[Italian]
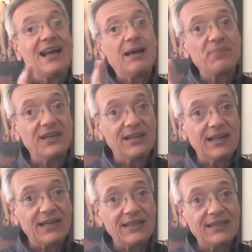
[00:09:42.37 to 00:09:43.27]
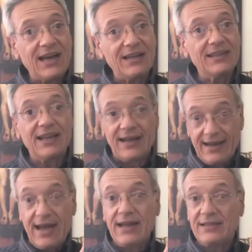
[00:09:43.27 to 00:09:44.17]
capillarità dei
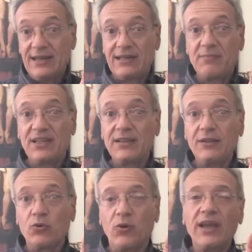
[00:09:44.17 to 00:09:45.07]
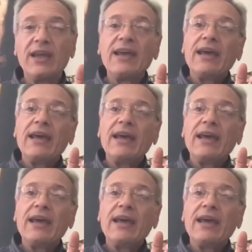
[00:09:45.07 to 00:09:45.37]
canali dell'alimentatore